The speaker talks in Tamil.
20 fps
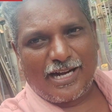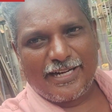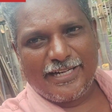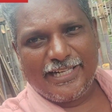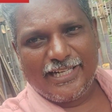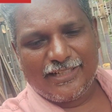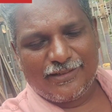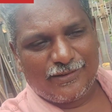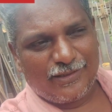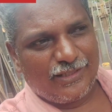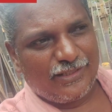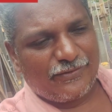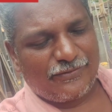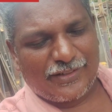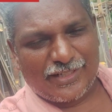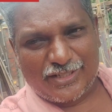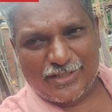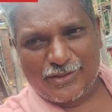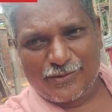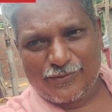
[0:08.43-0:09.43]
அடியில் வந்து
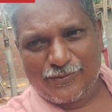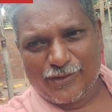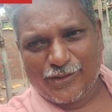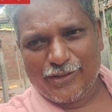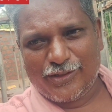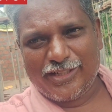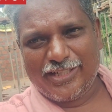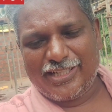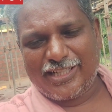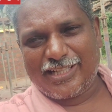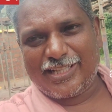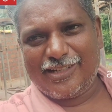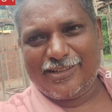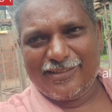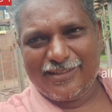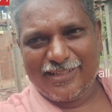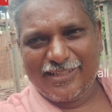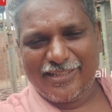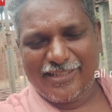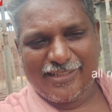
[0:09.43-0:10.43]
ஃபஸ்ட்டு ஃப்ளோரு
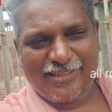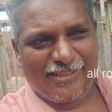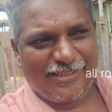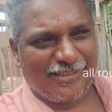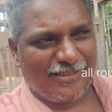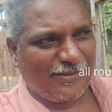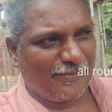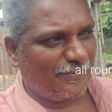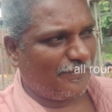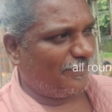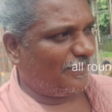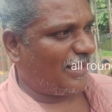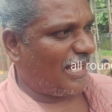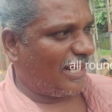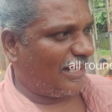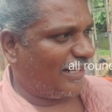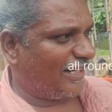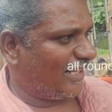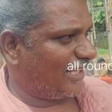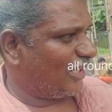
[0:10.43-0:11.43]
அதாவது
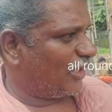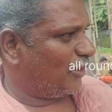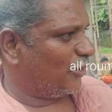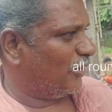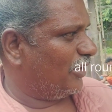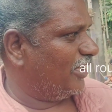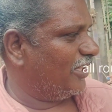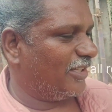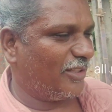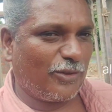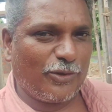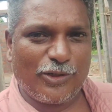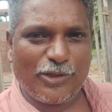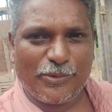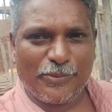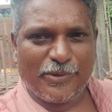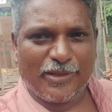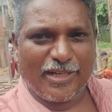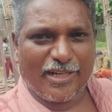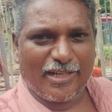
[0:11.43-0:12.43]
அண்டர் கிரவுண்டு
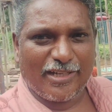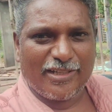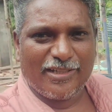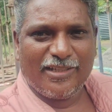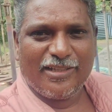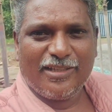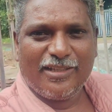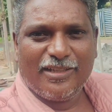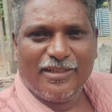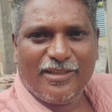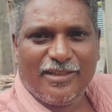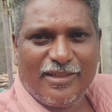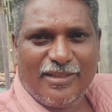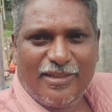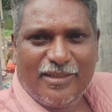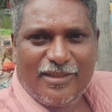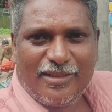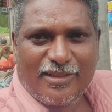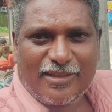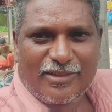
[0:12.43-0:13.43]
ரோடு பாருங்கள்
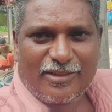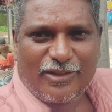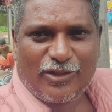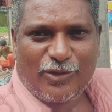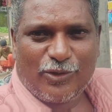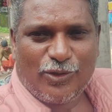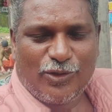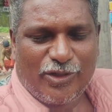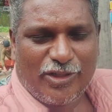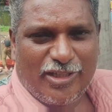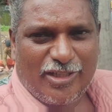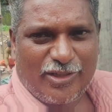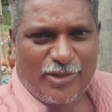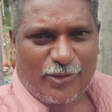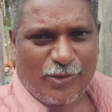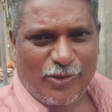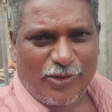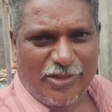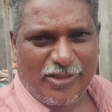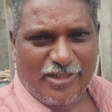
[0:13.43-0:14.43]
இந்த ரோடு
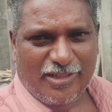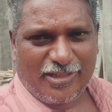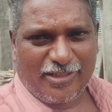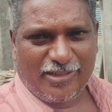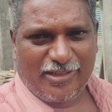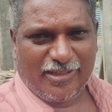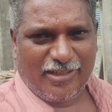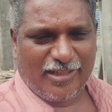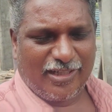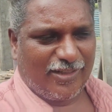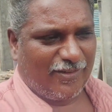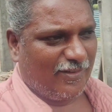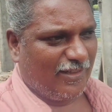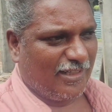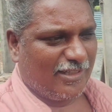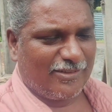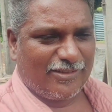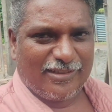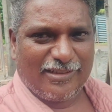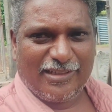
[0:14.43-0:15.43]
ரோடுக்கு
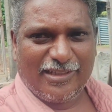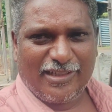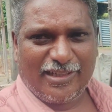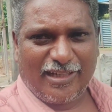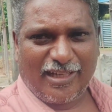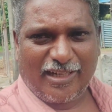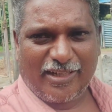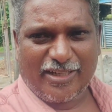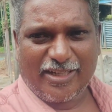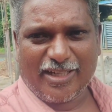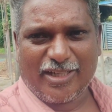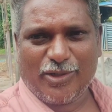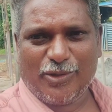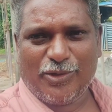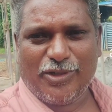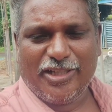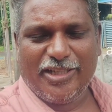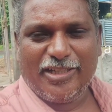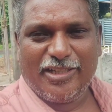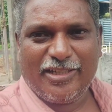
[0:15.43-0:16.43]
லெவலுக்கு வந்து அண்டர்
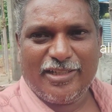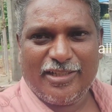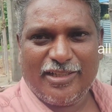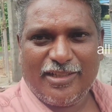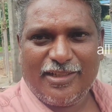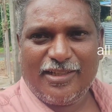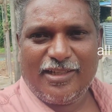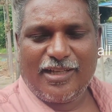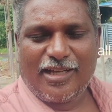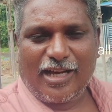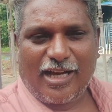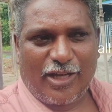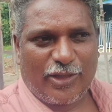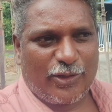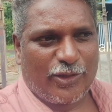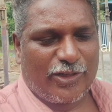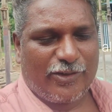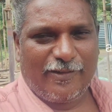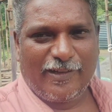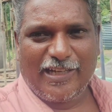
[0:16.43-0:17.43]
கிரவுண்டு
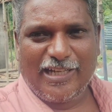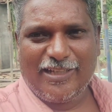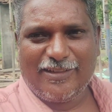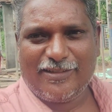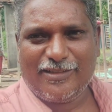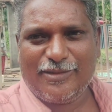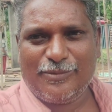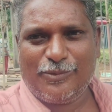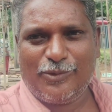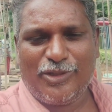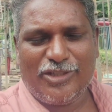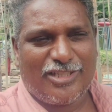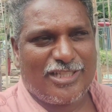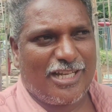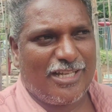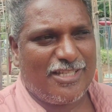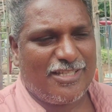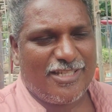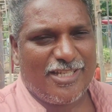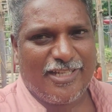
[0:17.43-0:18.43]
அதோட வேலையை வந்து
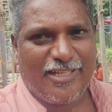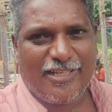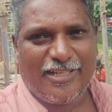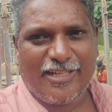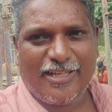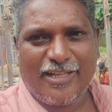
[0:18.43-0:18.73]
முடிச்சாச்சு